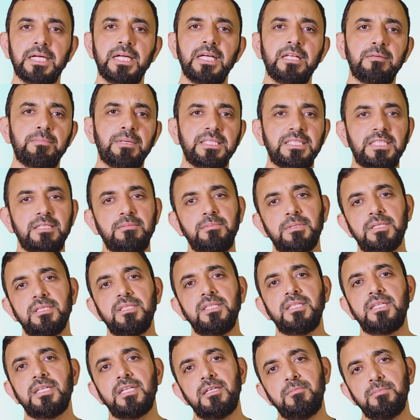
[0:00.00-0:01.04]
غير ما سبق
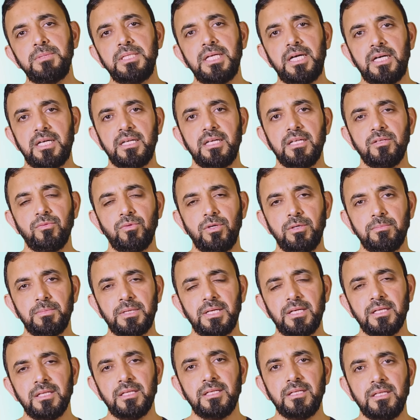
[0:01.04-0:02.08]
ذكره من أعراض
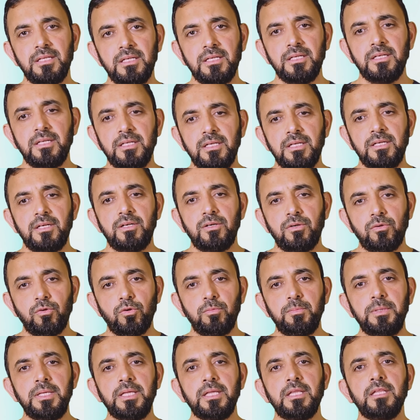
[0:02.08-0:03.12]
وأمراض
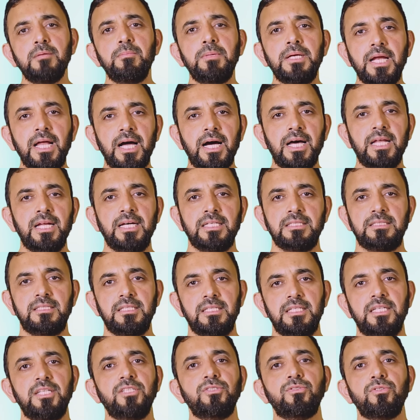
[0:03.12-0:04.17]
ومن ضمن الحالات
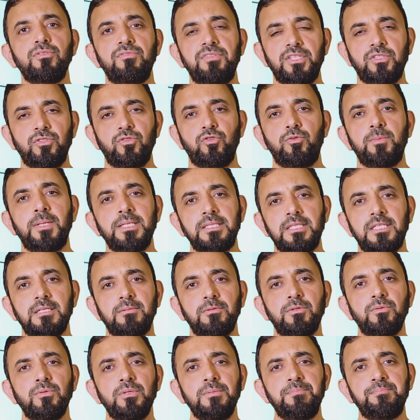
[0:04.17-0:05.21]
اللي يحصل فيها صعوبات
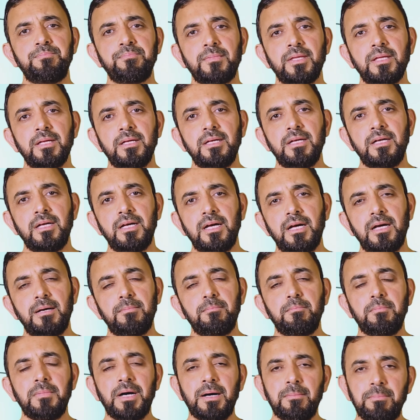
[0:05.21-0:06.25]
التبول
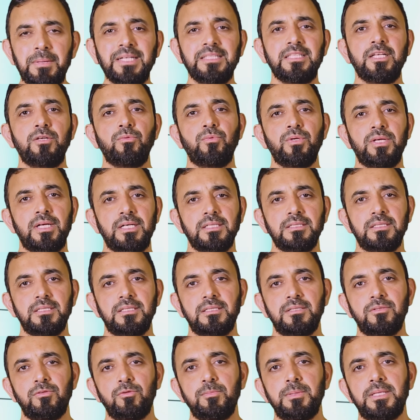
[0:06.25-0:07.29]
ما بعد
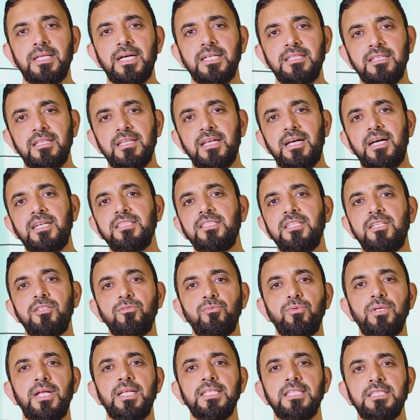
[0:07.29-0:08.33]
الولادة وبالذات إذا
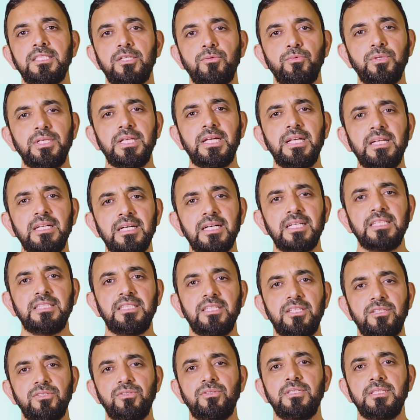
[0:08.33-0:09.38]
حصلت ولادة طويلة قد
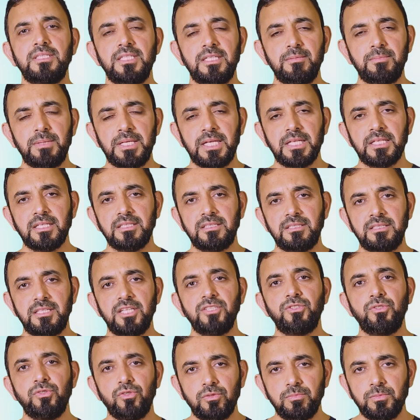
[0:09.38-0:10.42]
يحصل أن المريضة
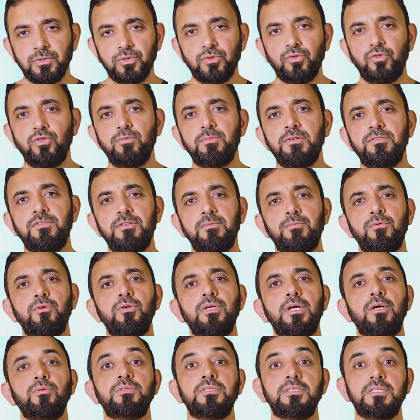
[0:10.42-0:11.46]
تشعر بصعوبة في
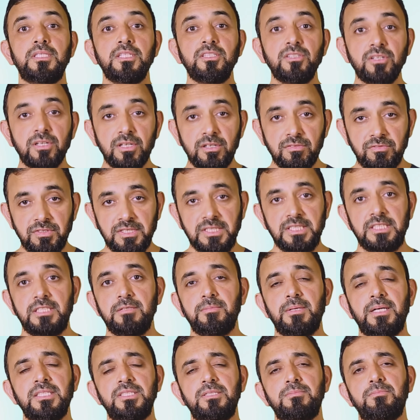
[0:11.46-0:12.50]
البول أو تدخل في
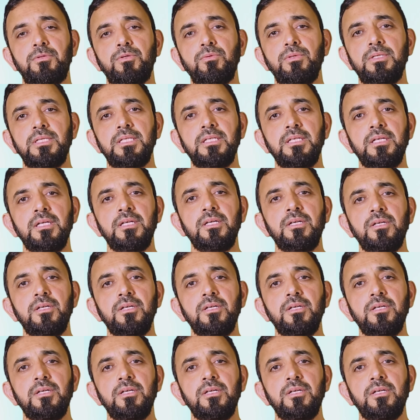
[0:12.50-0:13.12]
احتباس بولي